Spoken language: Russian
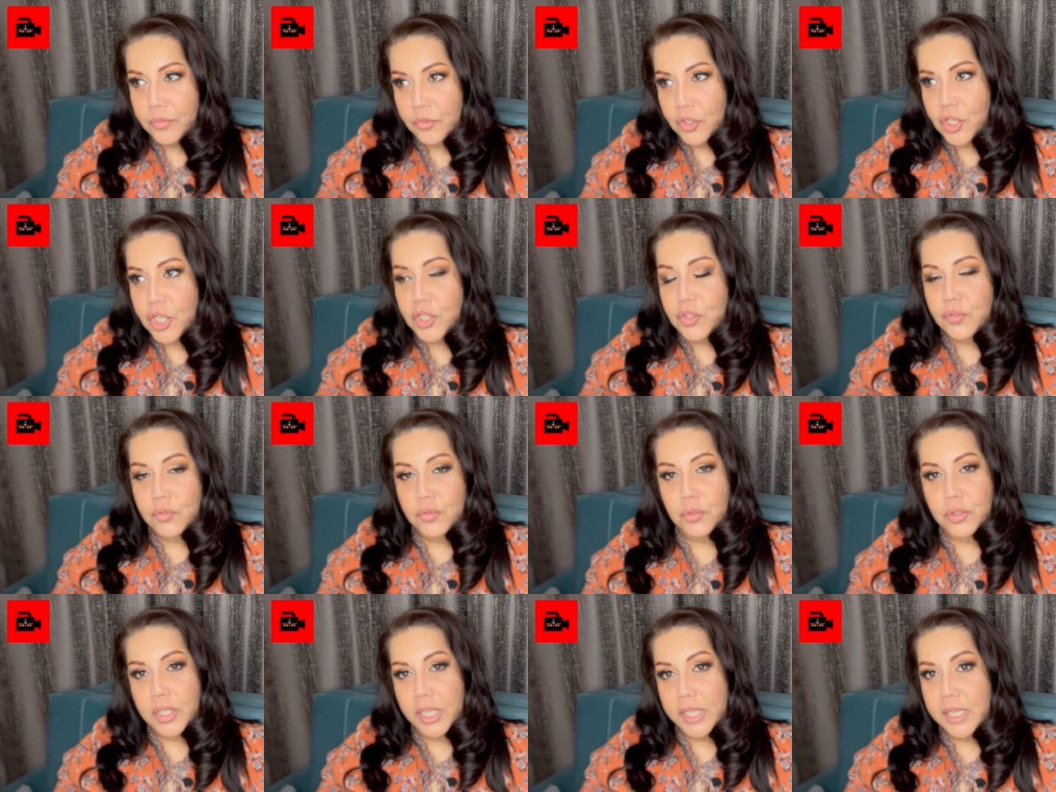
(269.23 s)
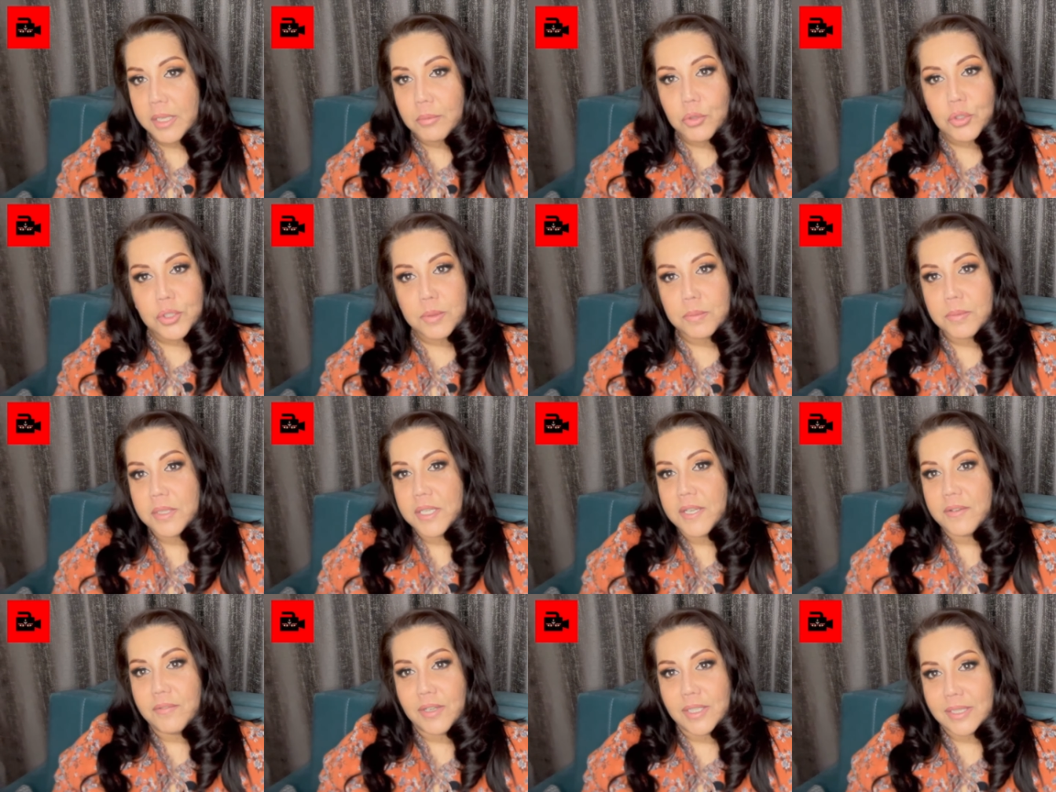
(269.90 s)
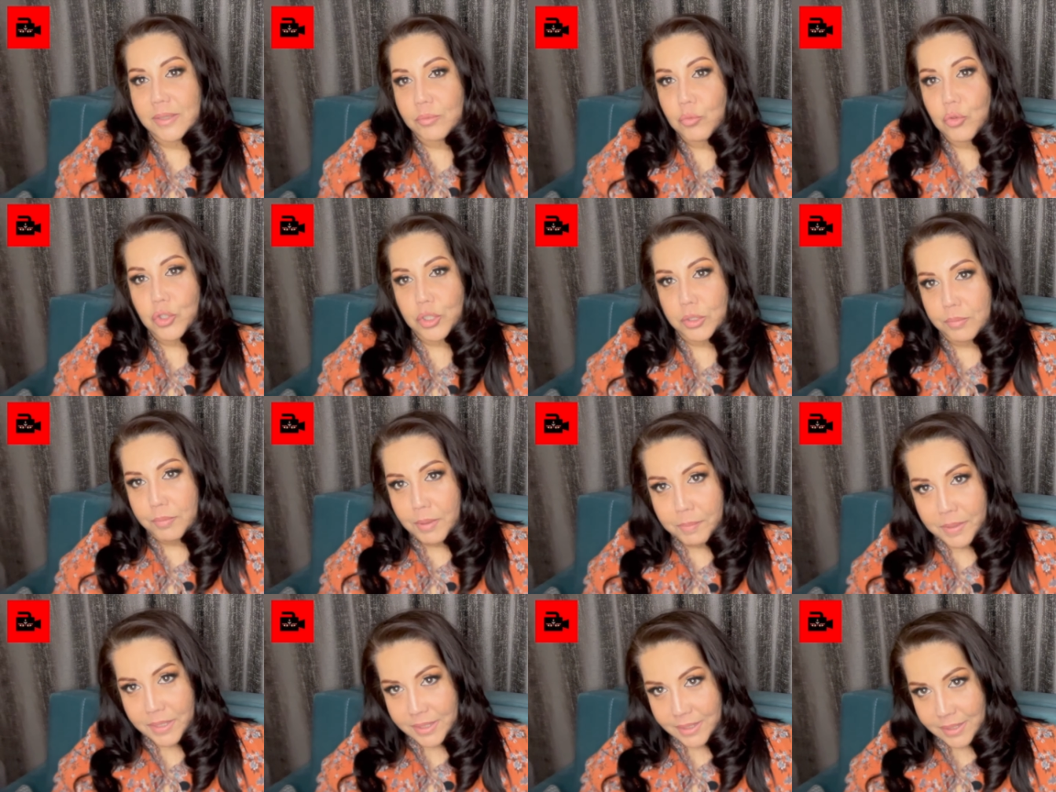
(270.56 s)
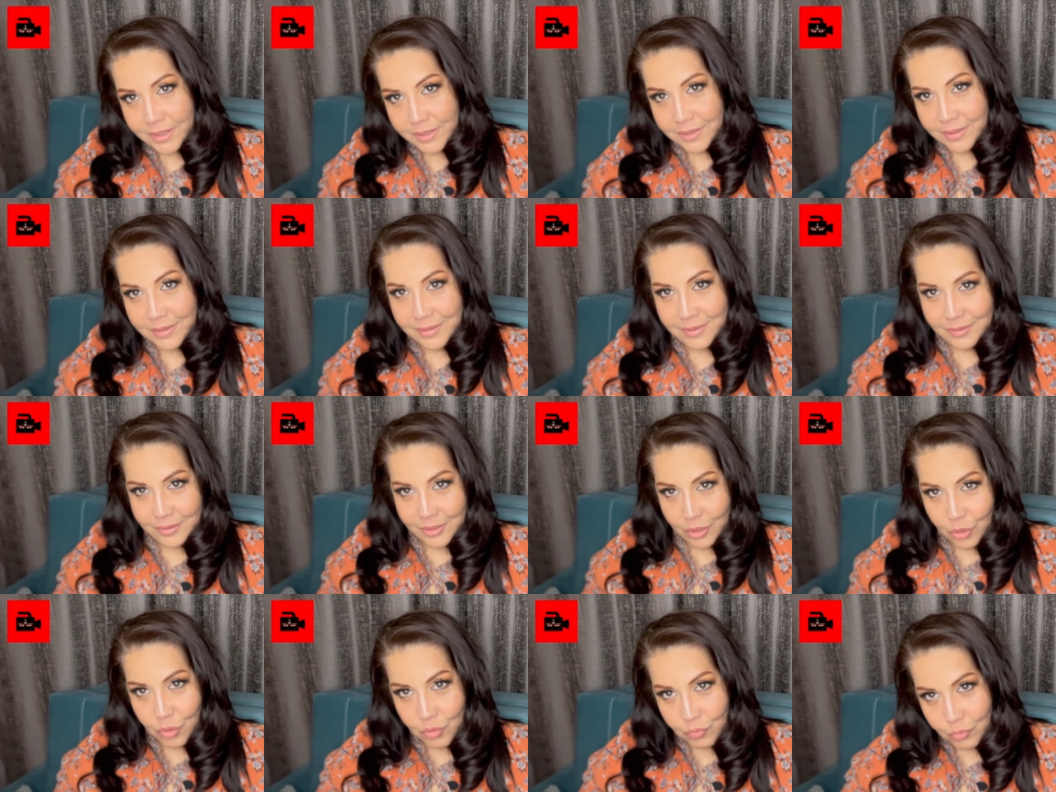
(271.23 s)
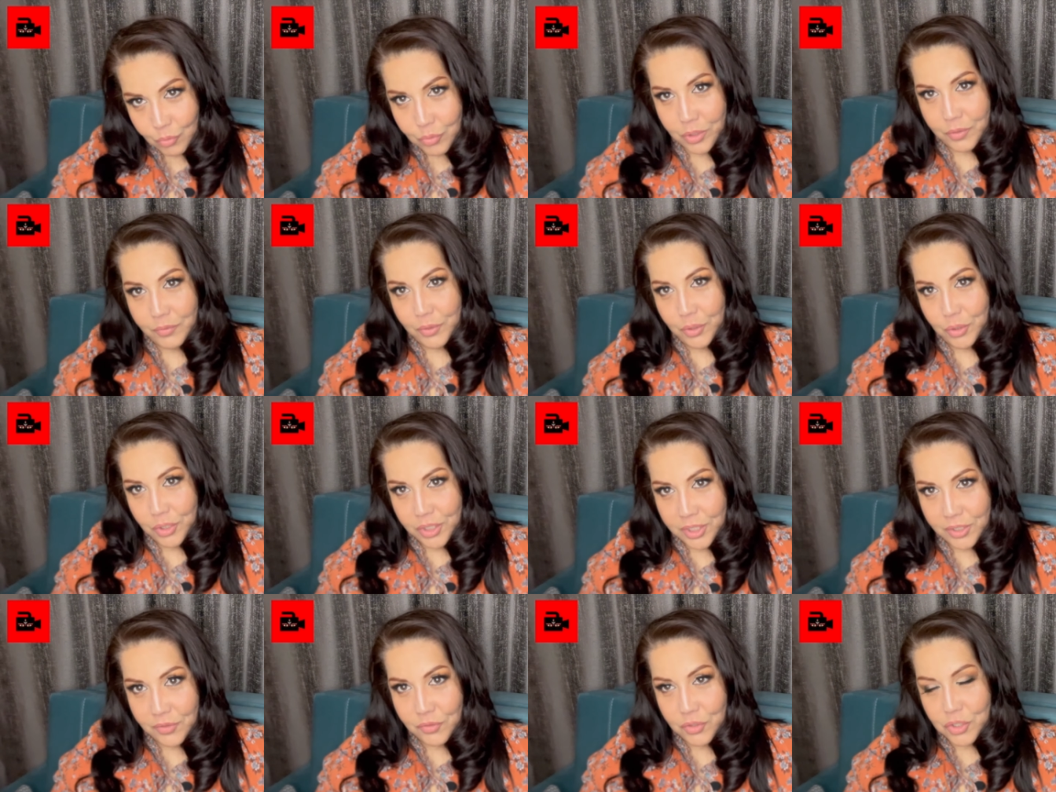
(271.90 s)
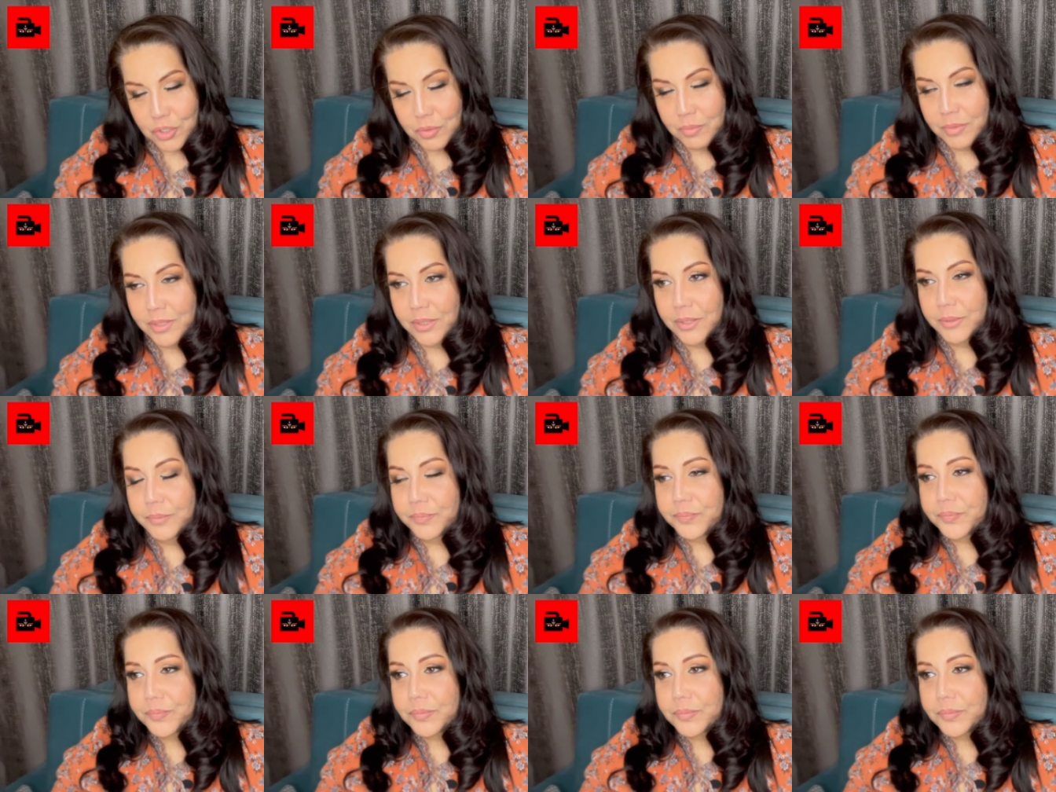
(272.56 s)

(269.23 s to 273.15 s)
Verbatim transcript: чаще всего таким людям невозможно попасть э, такого уровня недвижимости